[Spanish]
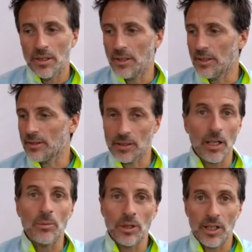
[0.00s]
eh, se está
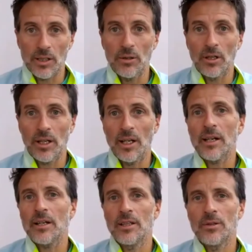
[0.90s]
comunicando ahora en
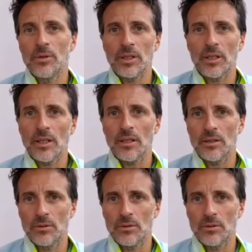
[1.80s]
las redes nuestras,